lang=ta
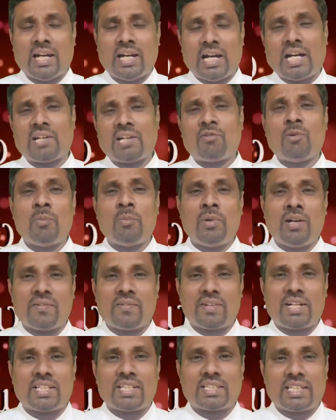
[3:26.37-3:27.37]
ஆர்வமும்
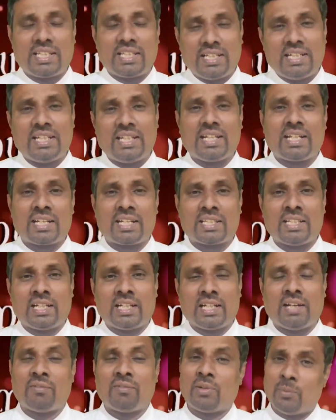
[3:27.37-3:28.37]
அவரிடத்தில் இல்லை என்று
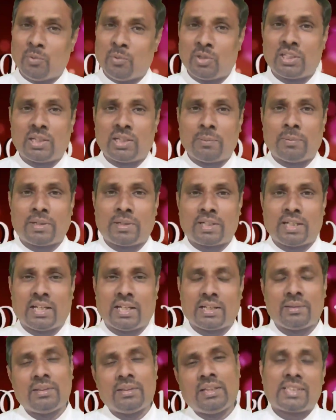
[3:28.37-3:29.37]
தான் அவரும்
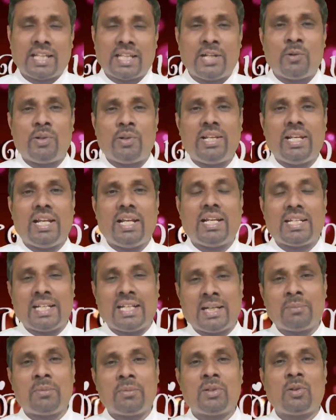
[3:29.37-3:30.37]
ஒதுக்கப்பட்டார் தன்னுடைய
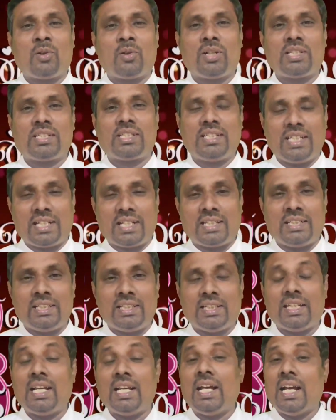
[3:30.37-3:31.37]
நண்பனோடு
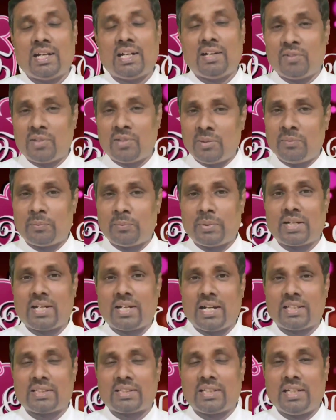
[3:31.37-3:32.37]
சேர்ந்து அவரும்
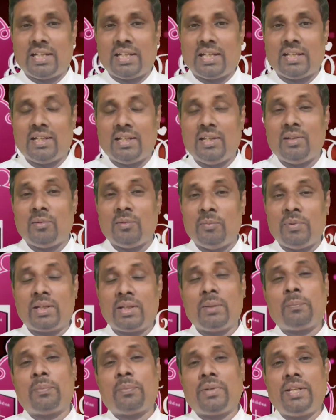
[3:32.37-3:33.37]
பிற்காலத்தில்
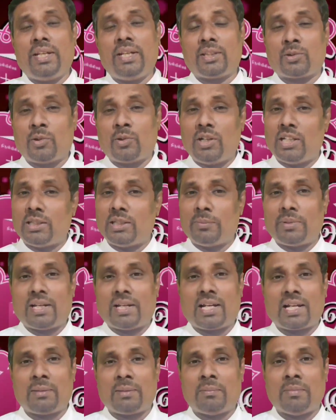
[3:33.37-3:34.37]
மிகப்பெரிய
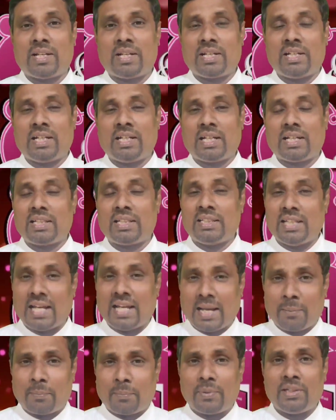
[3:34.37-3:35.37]
தொழிலதிபராக மாறினார் இந்த
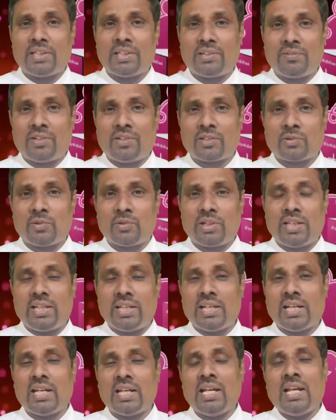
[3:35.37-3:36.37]
ஆப்பிள்
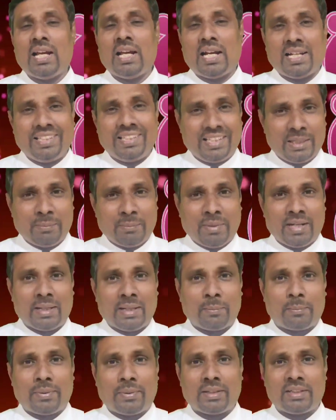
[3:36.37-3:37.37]
நிறுவனத்தினுடைய அதிகமான
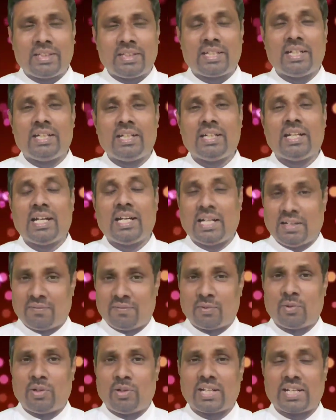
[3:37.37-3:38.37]
பங்குகள்
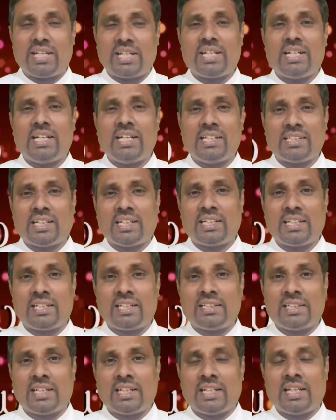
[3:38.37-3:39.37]
அவருடைய கைகளில் தான்
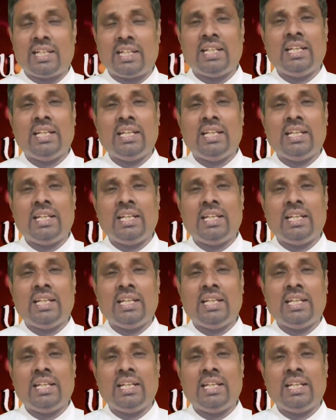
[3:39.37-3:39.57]
இருந்தன